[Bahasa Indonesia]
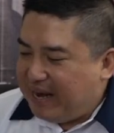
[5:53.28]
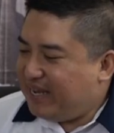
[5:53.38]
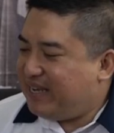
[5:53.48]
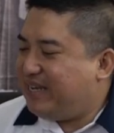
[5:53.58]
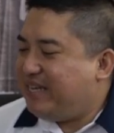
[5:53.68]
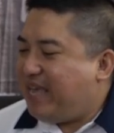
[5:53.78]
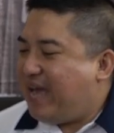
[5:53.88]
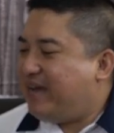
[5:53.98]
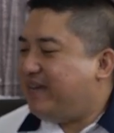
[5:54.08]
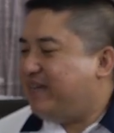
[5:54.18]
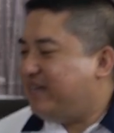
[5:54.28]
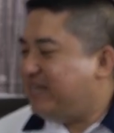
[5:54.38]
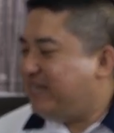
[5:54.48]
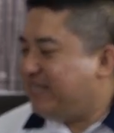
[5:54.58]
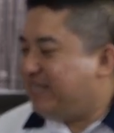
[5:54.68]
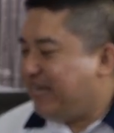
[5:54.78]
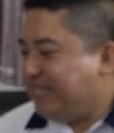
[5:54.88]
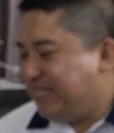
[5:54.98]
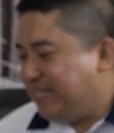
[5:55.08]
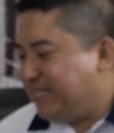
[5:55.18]
balik ke yang uh, tadi
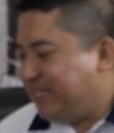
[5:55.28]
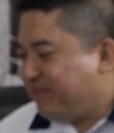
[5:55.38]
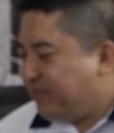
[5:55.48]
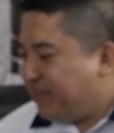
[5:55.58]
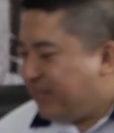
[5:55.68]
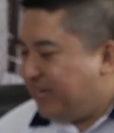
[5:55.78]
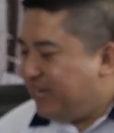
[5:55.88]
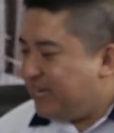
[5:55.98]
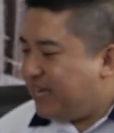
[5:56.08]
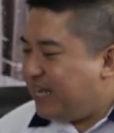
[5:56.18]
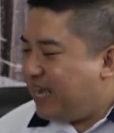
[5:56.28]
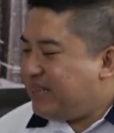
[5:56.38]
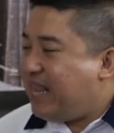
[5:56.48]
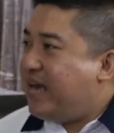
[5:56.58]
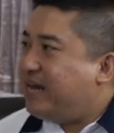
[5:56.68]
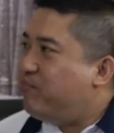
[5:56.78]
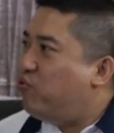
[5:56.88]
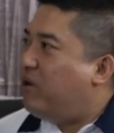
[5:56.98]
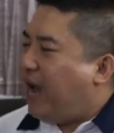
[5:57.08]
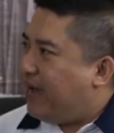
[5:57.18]
sini ini ngelihat dari
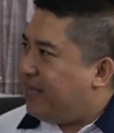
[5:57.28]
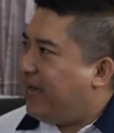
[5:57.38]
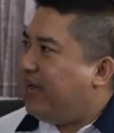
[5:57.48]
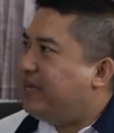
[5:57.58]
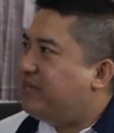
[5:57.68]
bunga ya.